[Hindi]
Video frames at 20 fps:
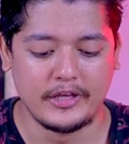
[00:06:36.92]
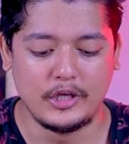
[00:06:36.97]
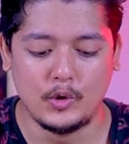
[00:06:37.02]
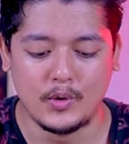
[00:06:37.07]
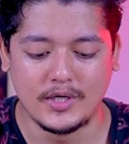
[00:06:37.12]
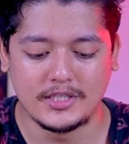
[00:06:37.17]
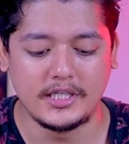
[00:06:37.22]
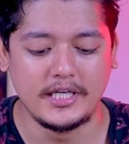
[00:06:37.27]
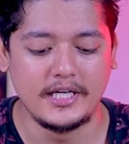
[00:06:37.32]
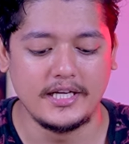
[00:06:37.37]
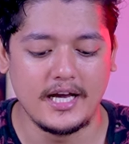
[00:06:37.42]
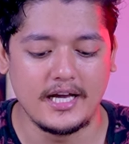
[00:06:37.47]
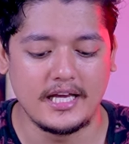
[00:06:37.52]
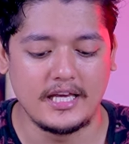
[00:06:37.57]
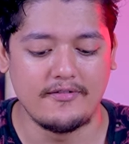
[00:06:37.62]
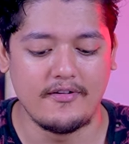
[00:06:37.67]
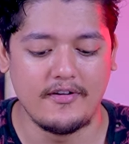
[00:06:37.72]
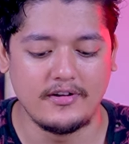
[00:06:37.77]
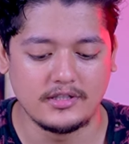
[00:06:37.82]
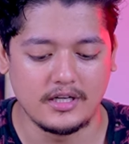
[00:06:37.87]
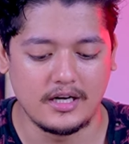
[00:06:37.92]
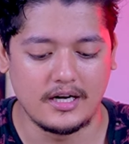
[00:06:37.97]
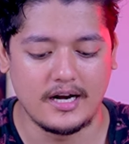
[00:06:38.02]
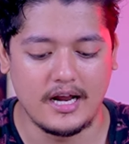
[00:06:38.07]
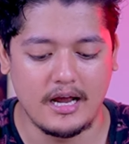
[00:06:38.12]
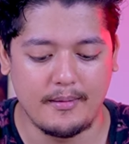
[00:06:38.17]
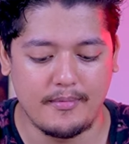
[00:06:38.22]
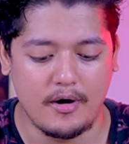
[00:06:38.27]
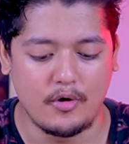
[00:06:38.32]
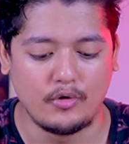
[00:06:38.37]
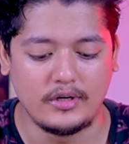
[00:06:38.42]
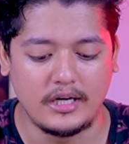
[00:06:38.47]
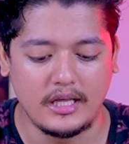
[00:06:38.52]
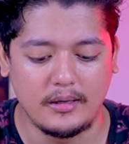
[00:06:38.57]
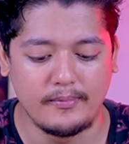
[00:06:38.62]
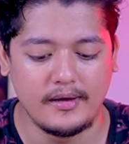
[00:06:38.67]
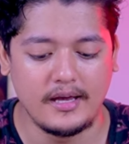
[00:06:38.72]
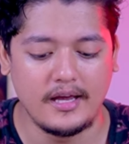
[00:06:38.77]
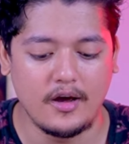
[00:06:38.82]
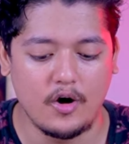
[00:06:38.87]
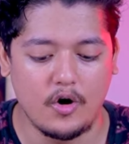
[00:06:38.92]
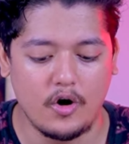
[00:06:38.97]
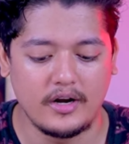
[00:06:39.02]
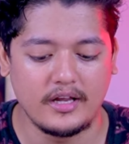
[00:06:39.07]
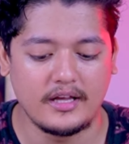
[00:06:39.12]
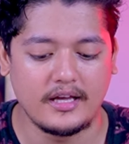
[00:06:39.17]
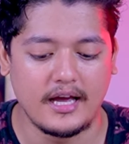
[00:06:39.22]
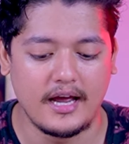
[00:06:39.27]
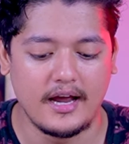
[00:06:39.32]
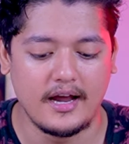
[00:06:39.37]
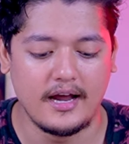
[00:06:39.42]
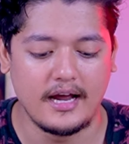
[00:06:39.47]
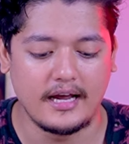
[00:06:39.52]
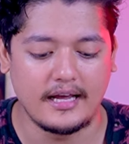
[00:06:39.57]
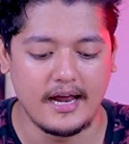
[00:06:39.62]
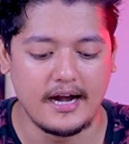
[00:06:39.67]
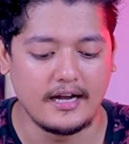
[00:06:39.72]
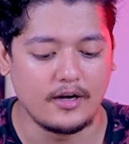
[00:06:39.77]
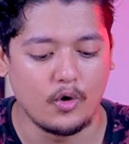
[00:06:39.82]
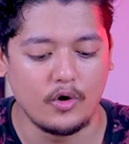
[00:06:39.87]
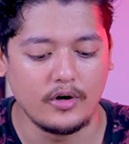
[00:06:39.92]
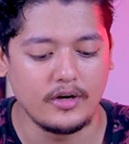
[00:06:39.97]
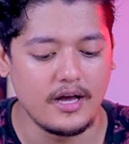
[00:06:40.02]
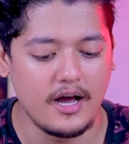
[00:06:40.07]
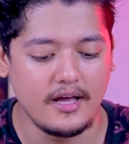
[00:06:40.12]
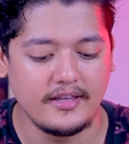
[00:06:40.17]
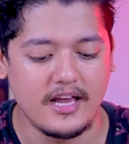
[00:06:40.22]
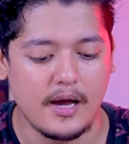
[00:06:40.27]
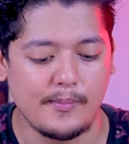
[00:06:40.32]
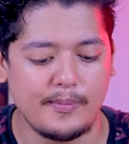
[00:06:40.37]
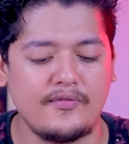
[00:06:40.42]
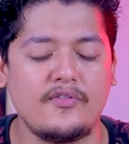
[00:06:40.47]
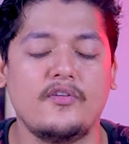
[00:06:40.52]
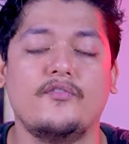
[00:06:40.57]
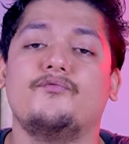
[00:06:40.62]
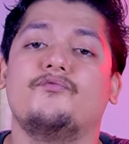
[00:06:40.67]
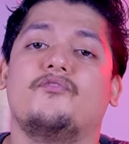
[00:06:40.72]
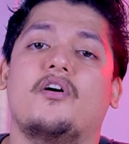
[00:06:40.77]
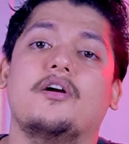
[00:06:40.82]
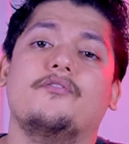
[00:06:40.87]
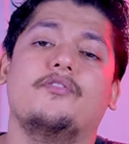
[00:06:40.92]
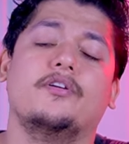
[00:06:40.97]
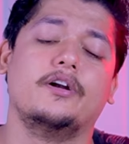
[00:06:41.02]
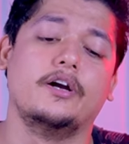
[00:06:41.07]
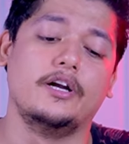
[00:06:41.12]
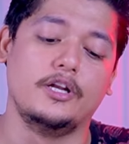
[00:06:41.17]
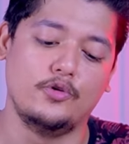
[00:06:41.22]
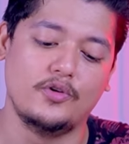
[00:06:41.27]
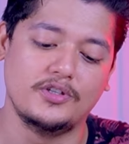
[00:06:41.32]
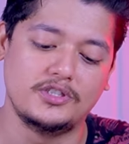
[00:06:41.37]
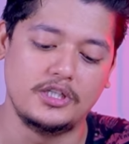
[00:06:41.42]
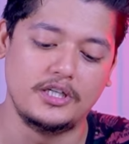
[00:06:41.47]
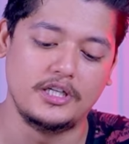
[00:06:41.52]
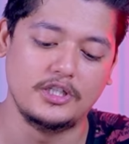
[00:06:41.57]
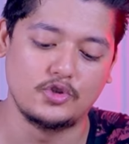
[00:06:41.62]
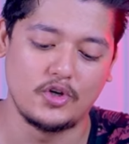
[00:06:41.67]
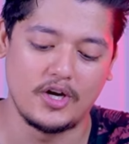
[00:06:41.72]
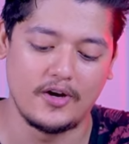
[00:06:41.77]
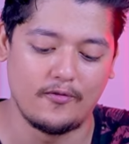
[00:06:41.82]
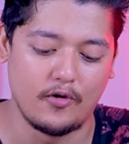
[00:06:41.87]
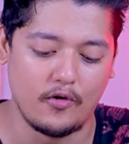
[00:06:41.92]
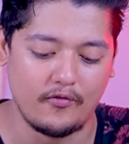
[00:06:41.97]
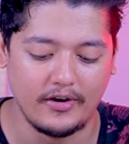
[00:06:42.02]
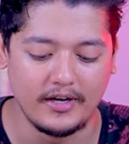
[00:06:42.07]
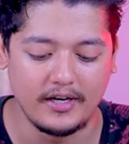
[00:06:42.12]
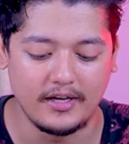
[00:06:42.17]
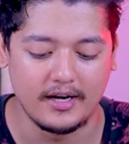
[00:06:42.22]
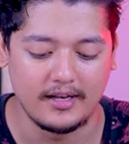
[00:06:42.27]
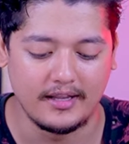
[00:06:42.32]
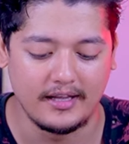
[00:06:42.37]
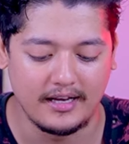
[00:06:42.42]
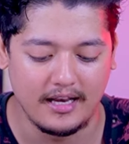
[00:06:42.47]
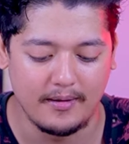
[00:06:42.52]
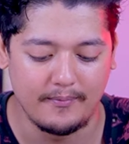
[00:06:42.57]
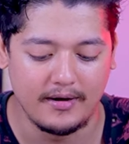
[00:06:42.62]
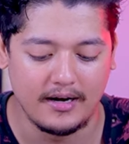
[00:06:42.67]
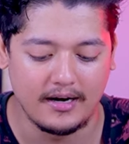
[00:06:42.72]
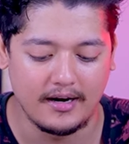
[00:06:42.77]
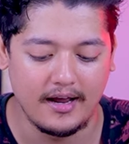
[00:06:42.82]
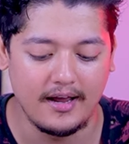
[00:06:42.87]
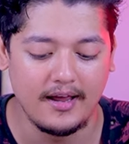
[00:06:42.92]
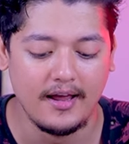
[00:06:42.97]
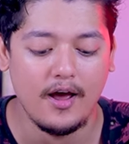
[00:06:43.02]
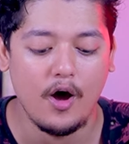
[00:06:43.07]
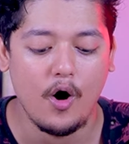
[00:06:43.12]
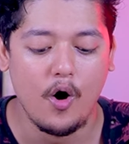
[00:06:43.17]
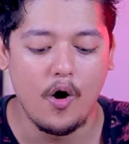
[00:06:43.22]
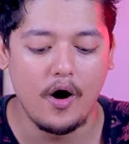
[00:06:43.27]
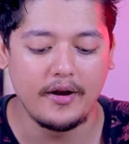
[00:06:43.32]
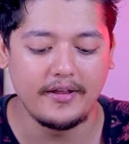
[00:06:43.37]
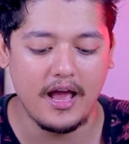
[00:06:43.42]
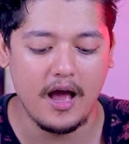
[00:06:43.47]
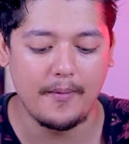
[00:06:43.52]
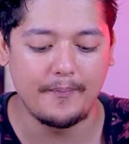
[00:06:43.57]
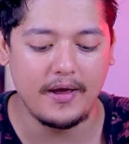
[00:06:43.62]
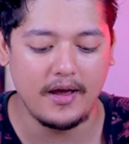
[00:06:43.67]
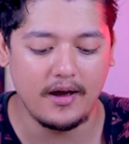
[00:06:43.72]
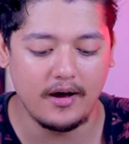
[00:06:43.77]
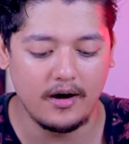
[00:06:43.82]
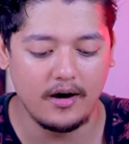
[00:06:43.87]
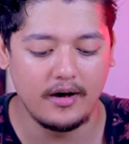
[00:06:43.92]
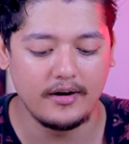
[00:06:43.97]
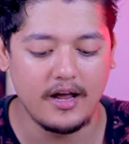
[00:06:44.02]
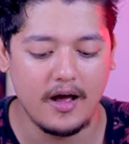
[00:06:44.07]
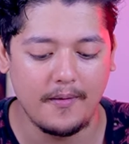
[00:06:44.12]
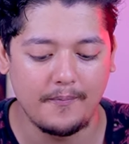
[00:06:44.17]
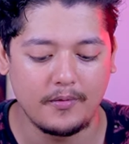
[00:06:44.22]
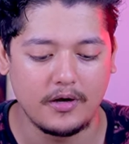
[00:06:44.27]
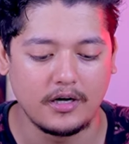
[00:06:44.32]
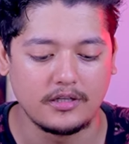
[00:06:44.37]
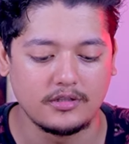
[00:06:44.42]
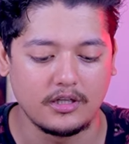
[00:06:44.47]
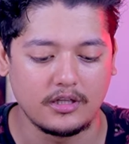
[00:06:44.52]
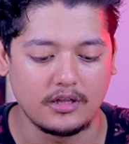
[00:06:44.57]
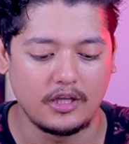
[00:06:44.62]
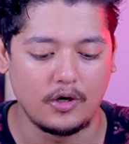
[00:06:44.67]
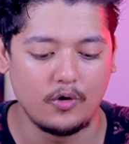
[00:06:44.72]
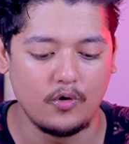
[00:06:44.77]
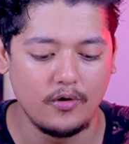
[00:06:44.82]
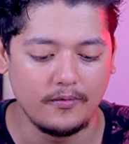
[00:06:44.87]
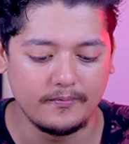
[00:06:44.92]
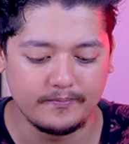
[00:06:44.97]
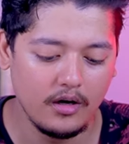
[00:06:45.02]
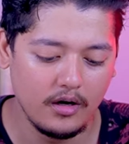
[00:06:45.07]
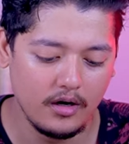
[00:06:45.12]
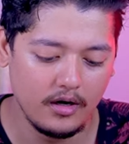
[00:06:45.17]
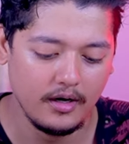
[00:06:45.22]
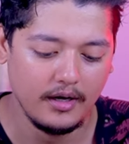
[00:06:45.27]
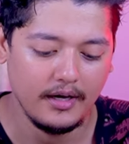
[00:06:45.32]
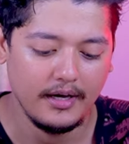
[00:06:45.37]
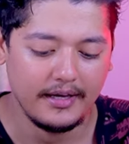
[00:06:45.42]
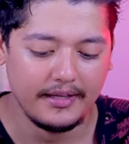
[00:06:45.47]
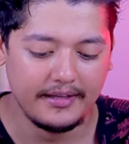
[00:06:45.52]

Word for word: यूएसडीटी का गिवे चल रहा है बाउंटी बे और कैटोन का यहाँ पे फाइव हंड्रेड जो है वो विन करने के लिए मिल रहा है और यहाँ पे अर्न आप कर सकते हो